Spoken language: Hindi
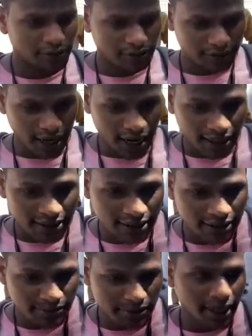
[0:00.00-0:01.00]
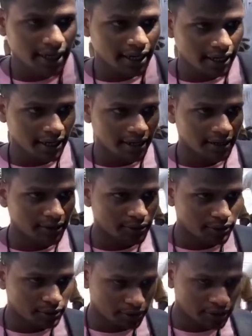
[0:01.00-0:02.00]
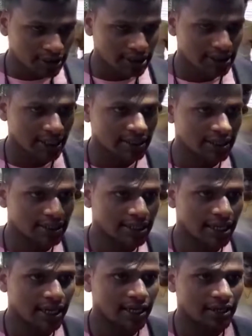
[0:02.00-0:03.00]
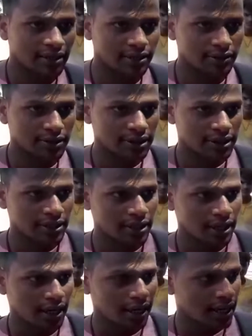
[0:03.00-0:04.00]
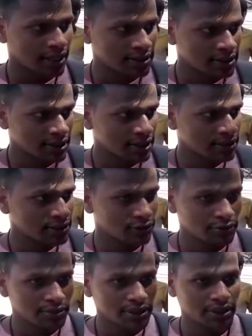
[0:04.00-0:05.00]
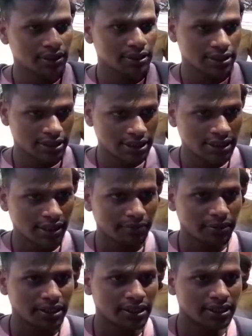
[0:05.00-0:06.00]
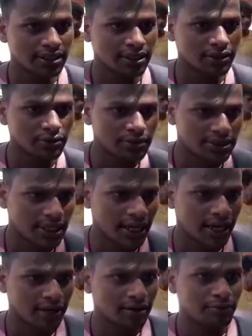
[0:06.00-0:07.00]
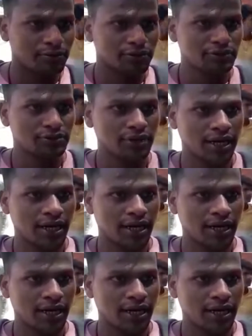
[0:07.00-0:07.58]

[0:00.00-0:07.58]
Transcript: तो आरजेडी बिहार का है उन्हीं के साथ अच्छा है क्योंकि आज के जो भी सिस्टम है नीतीश के में सारा करप्ट हो चुका